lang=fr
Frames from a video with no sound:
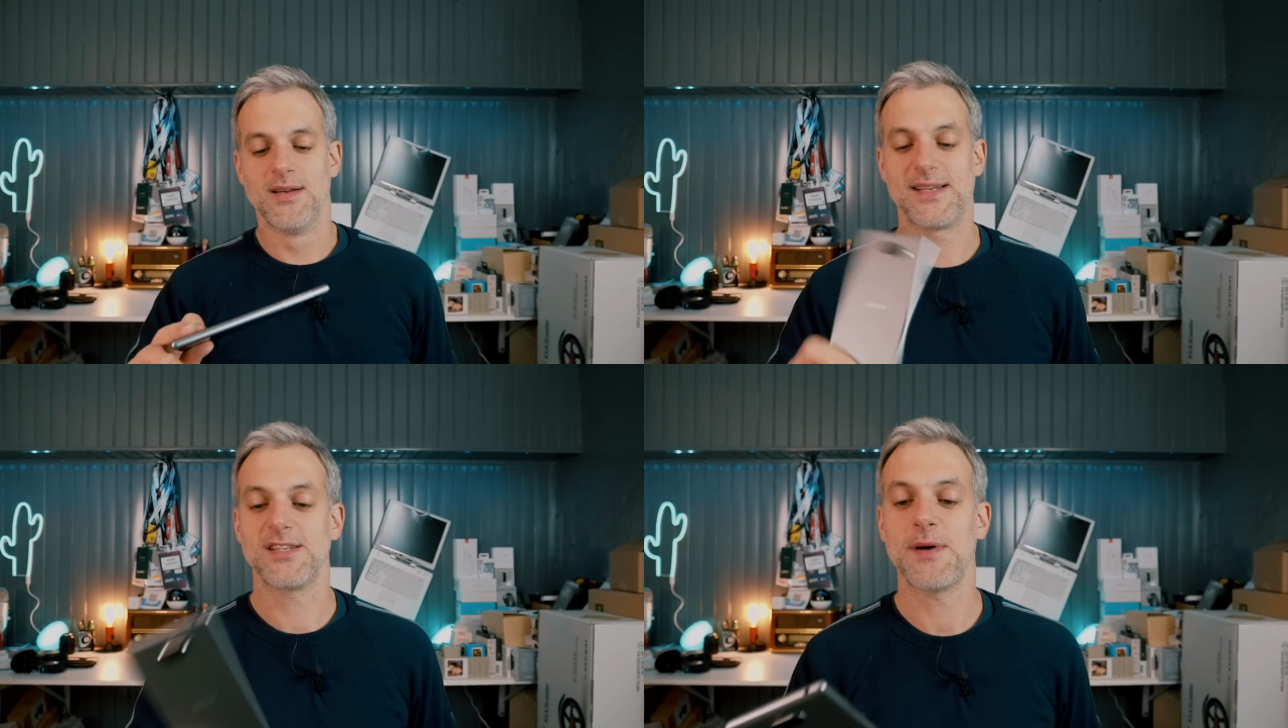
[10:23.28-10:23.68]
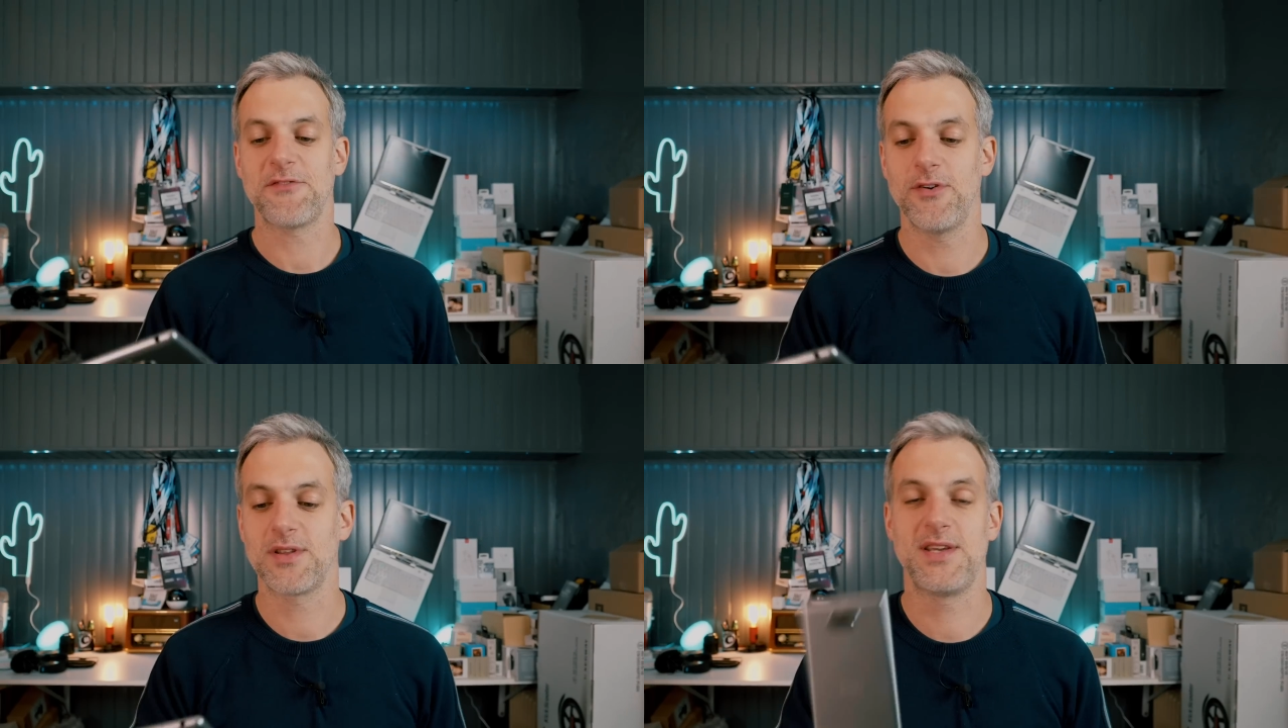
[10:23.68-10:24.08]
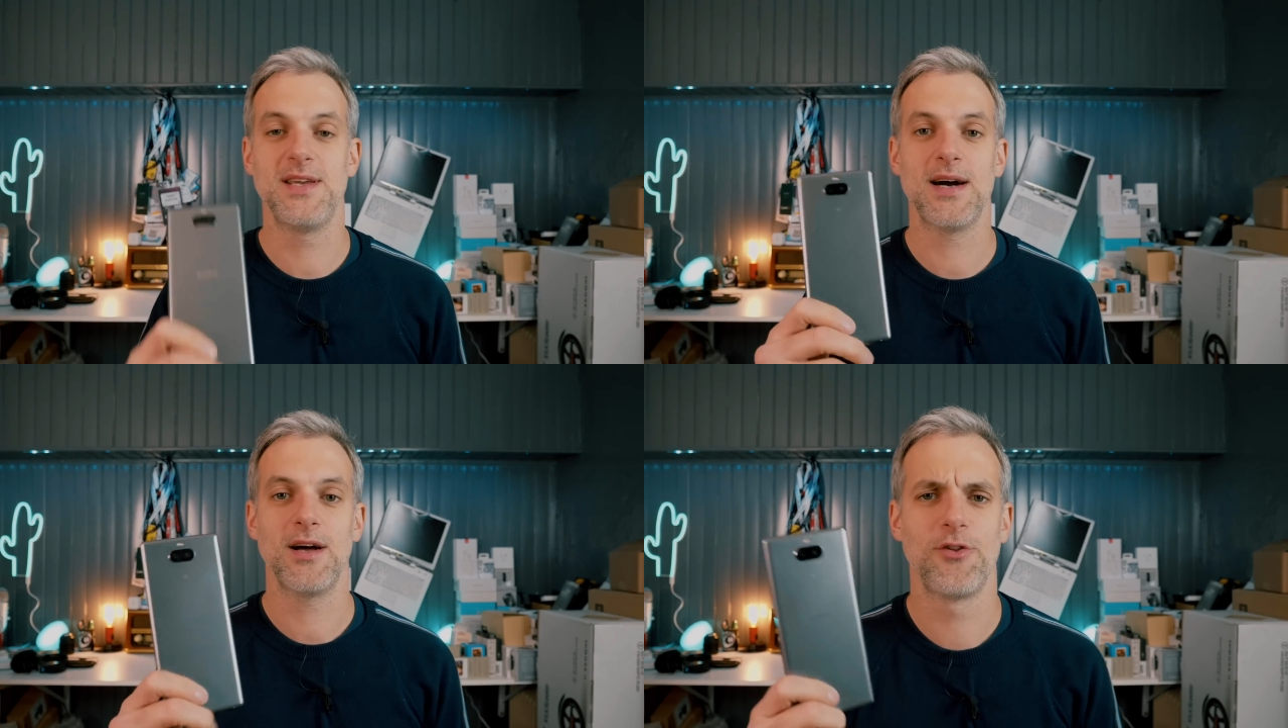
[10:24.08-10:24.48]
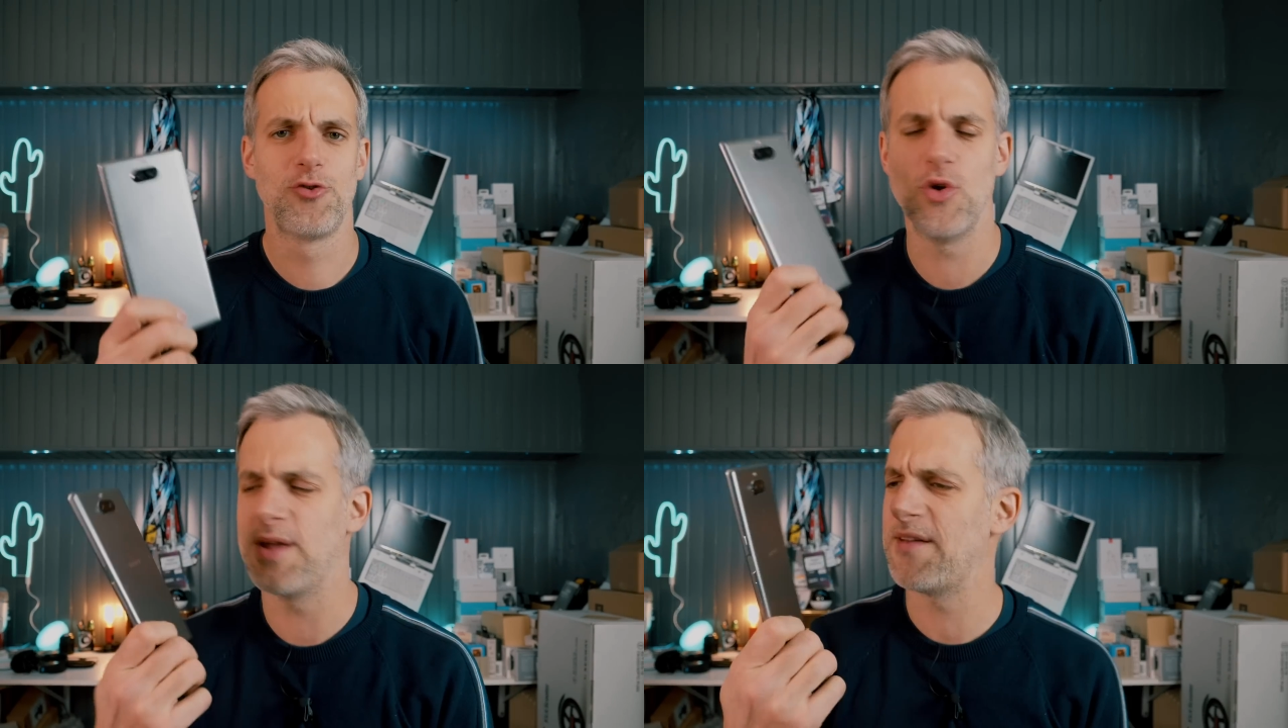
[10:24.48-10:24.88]
C'est un smartphone qui a
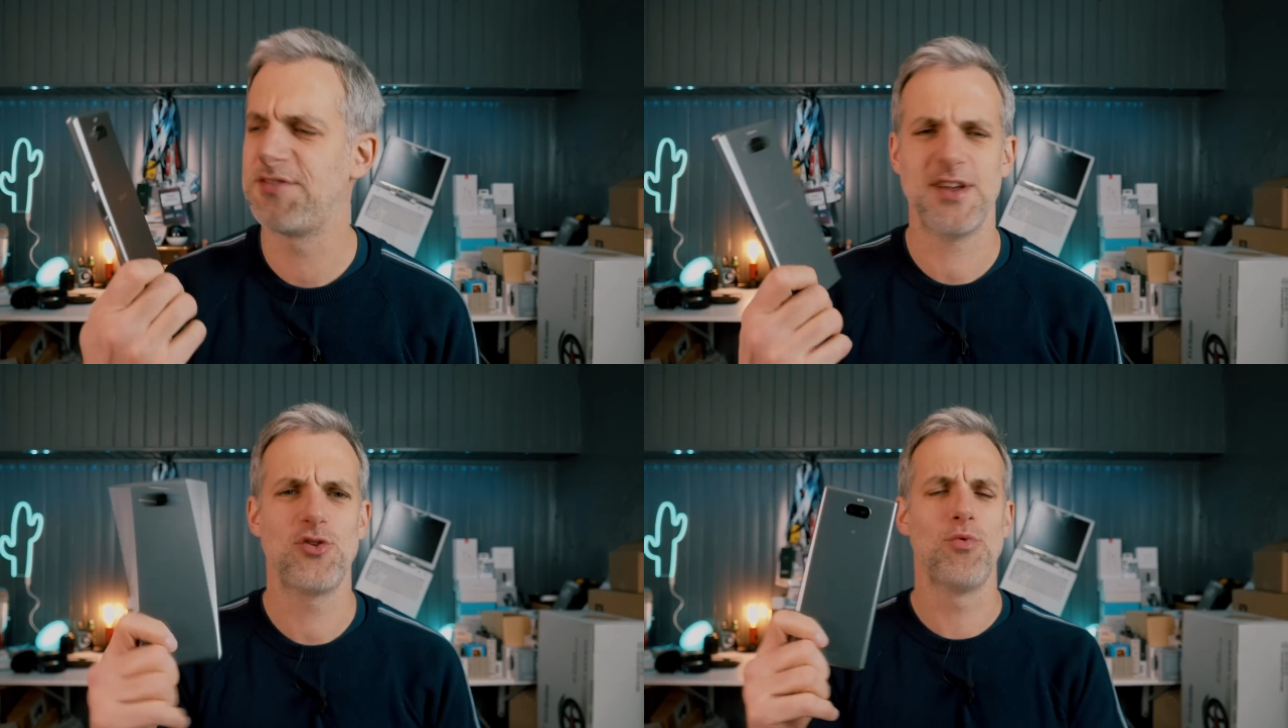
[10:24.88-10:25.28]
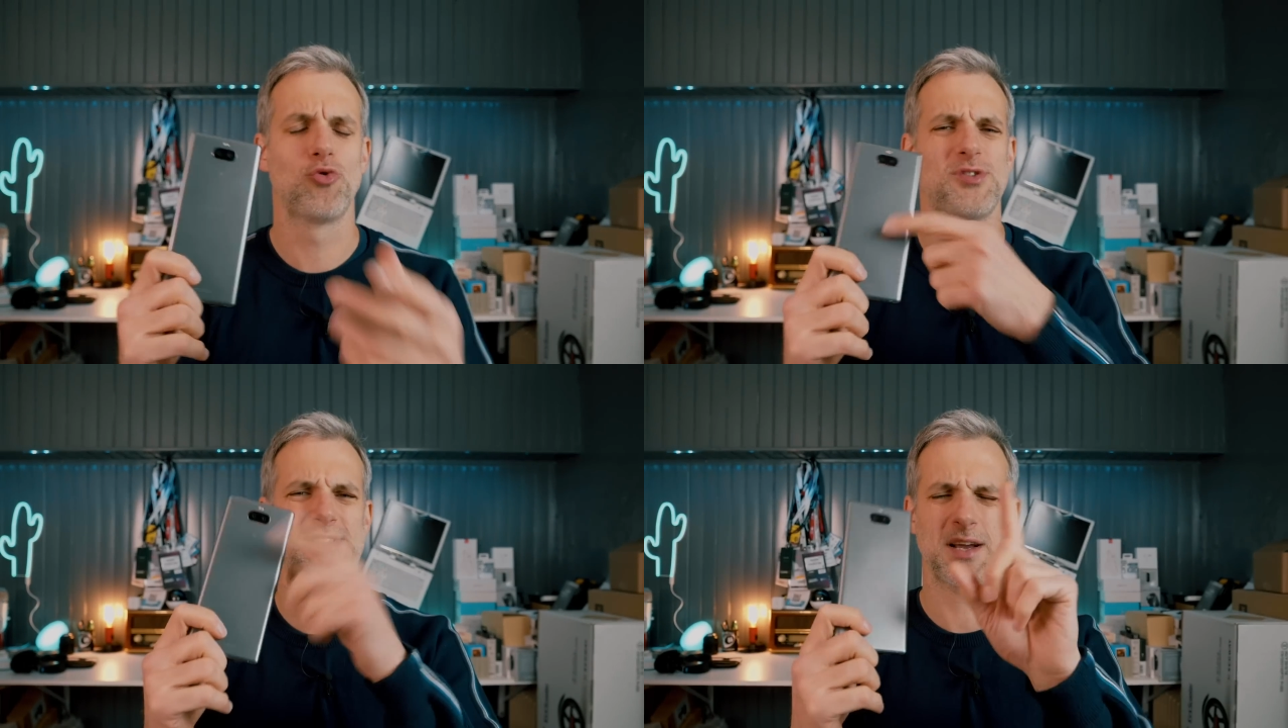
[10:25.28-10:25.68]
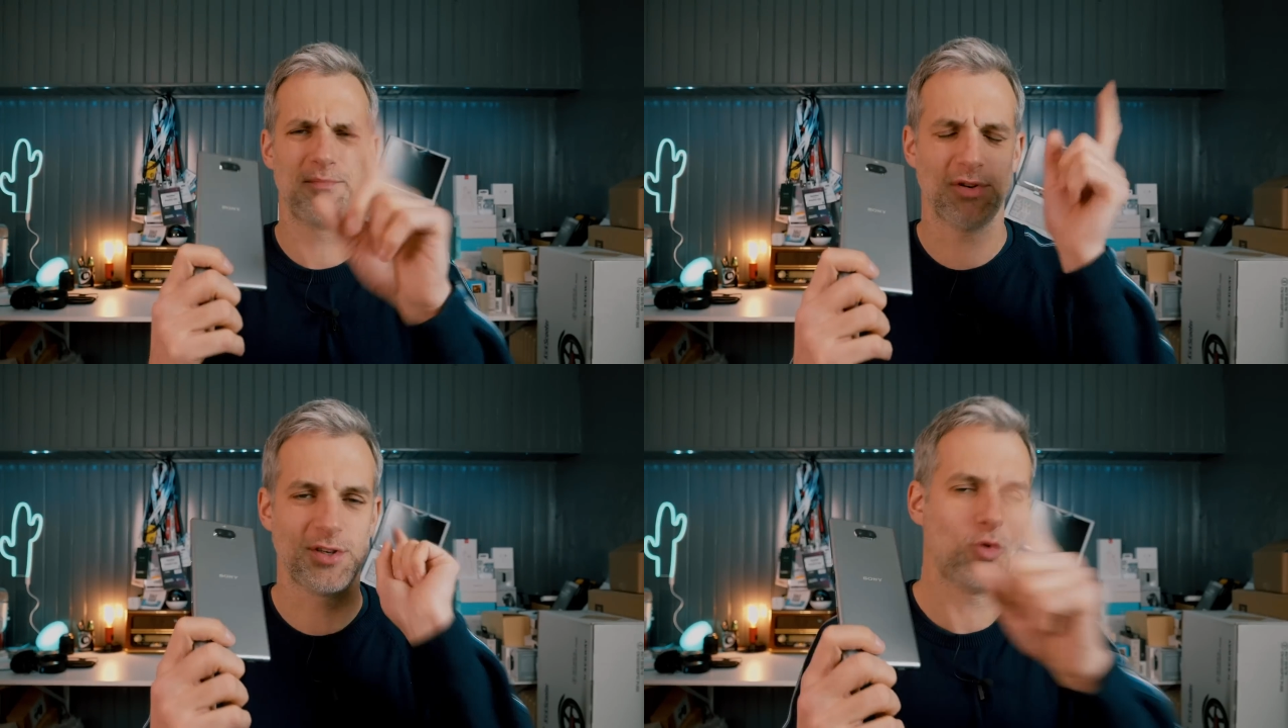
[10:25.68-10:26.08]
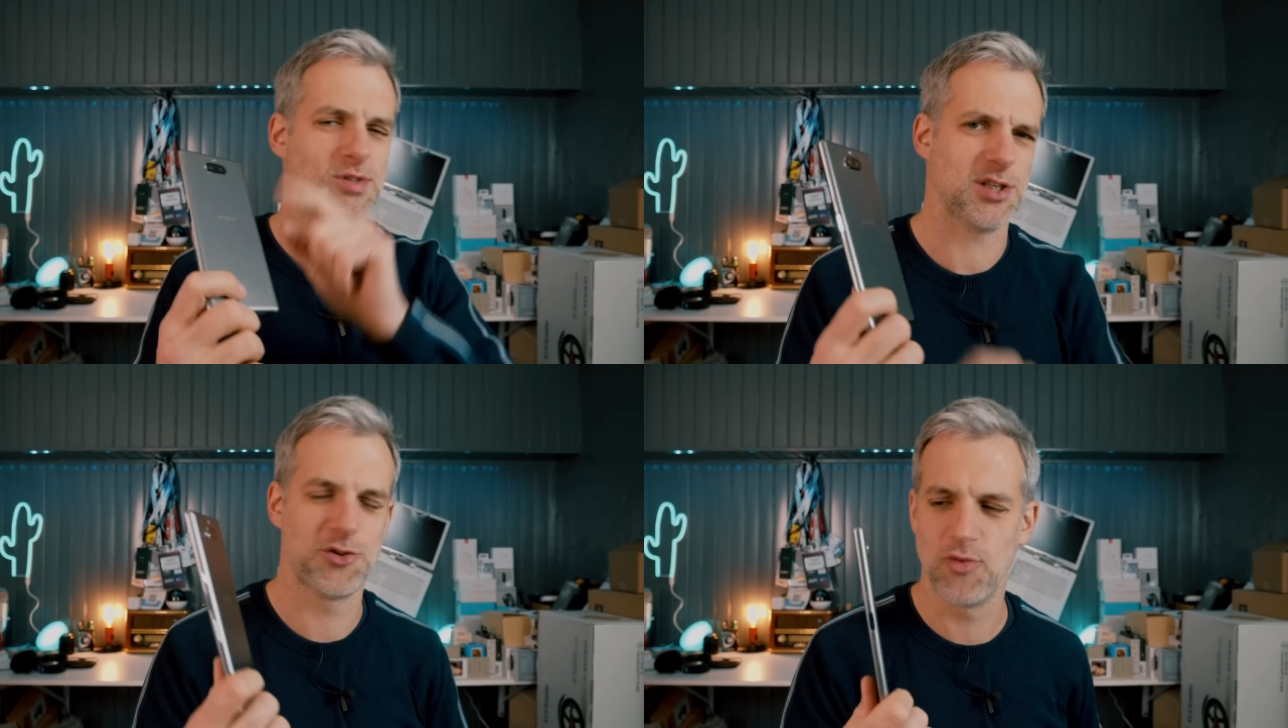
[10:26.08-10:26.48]
du NFC, du Bluetooth 5.0,
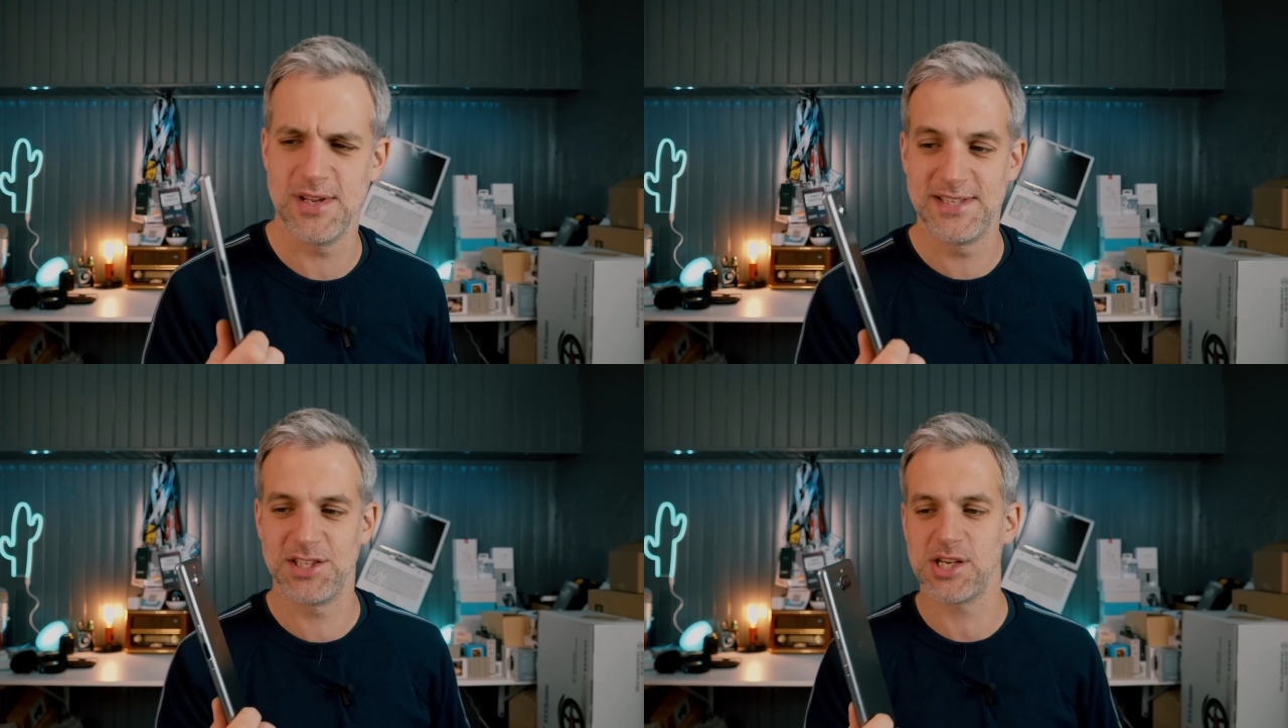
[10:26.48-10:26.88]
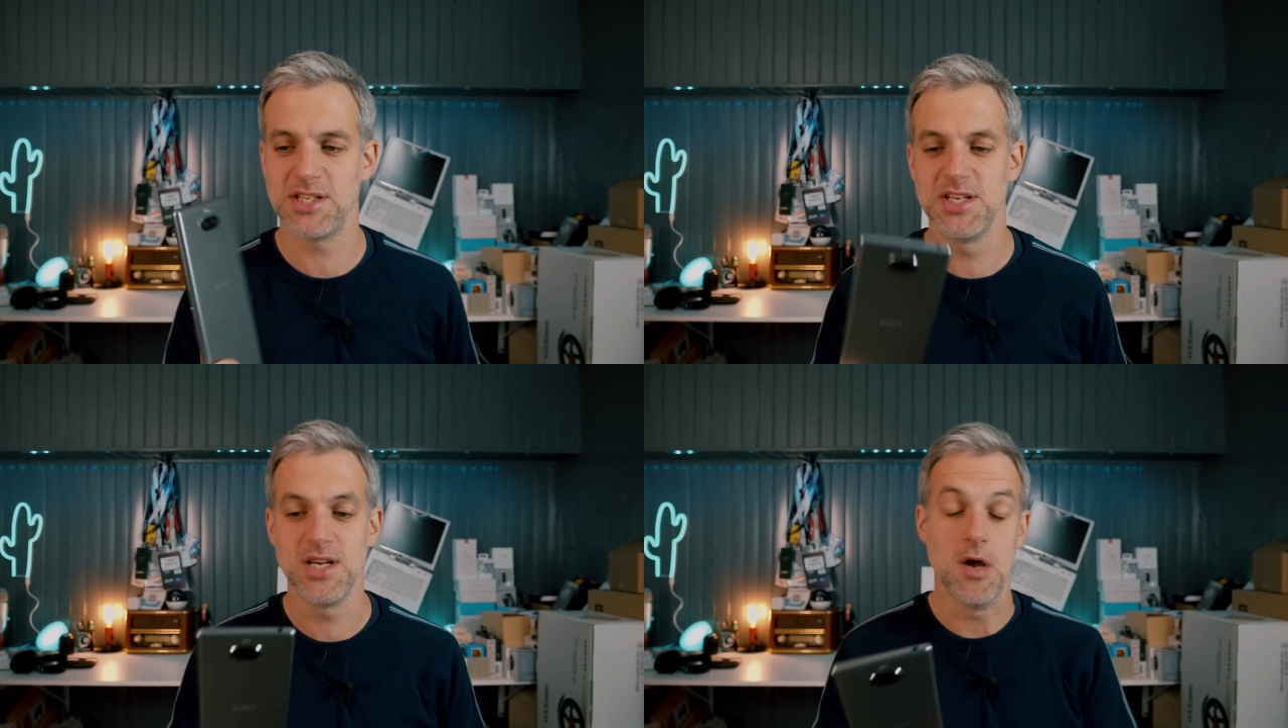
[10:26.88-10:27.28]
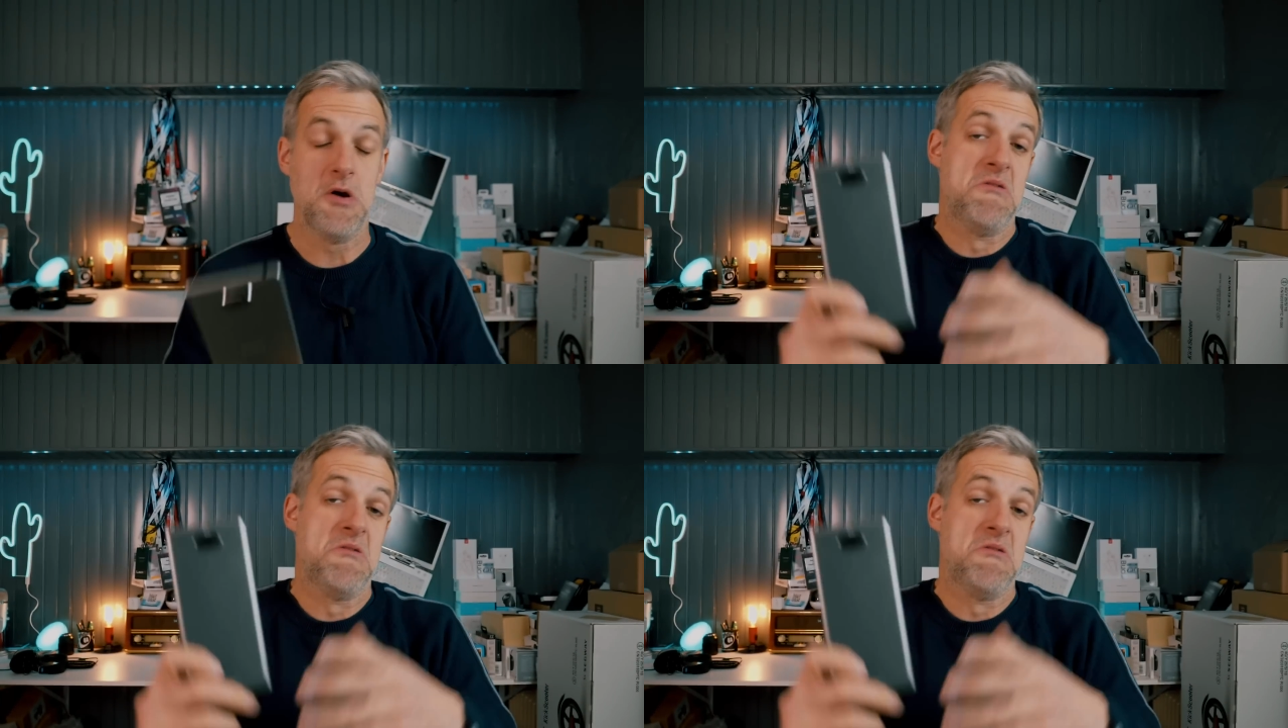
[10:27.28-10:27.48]
ça je vous l'ai déjà dit